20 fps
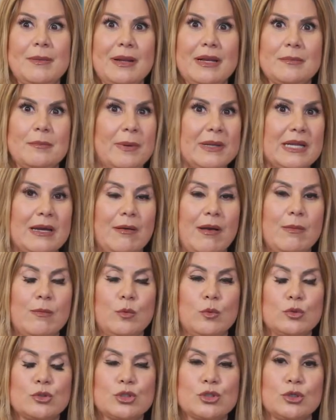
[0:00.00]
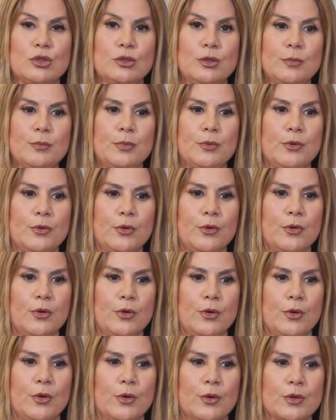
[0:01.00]
me fallaba mucho
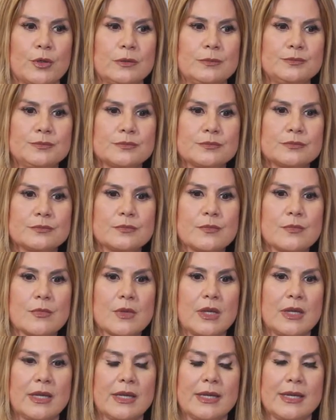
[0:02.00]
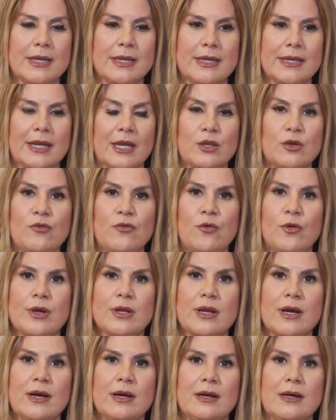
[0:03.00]
por eh, que yo
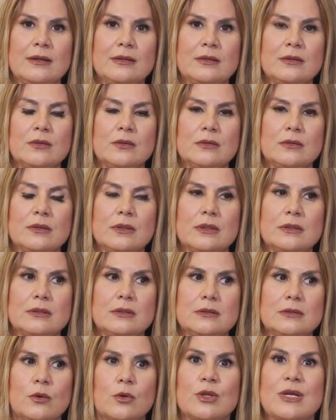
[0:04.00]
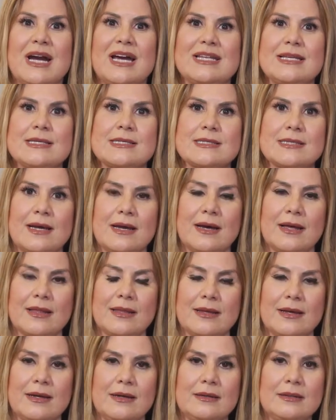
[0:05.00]
fuera
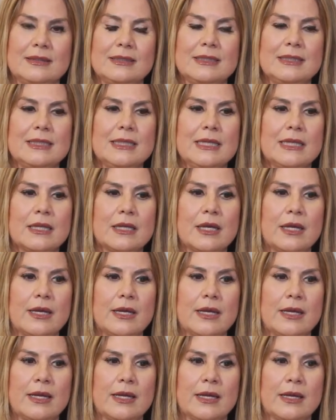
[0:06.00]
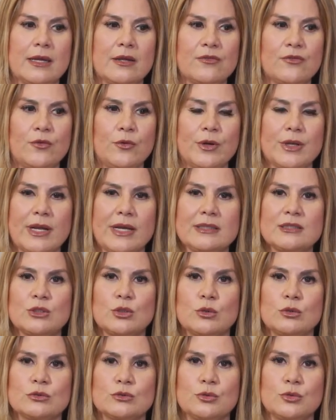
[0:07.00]
organizada, que fuera
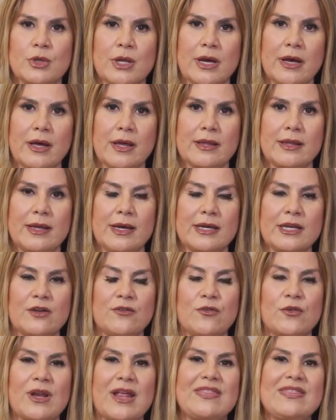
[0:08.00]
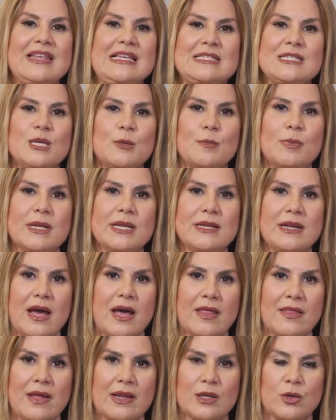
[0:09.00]
estructurada, que fuera
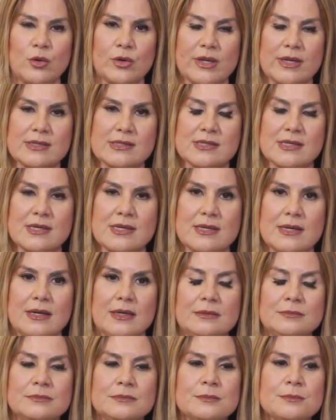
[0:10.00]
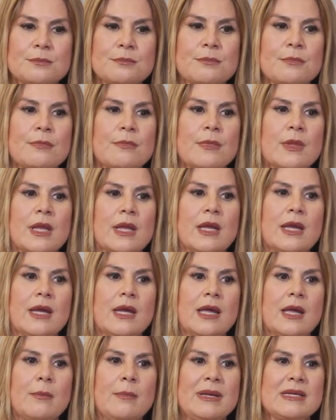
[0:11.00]
disciplinada en lo que hacía.
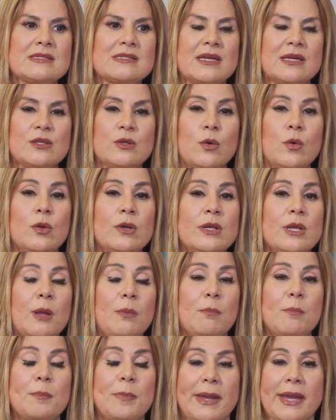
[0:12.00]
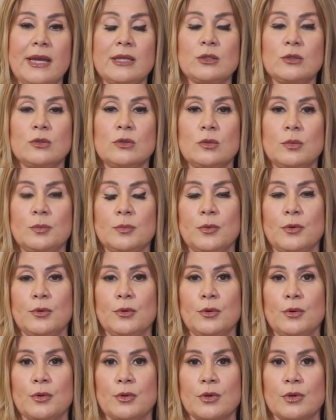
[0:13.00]
Eh, me enseñó un respeto
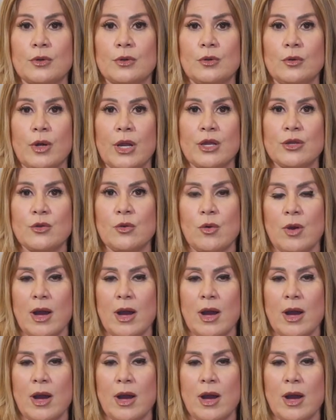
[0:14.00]
por lo que yo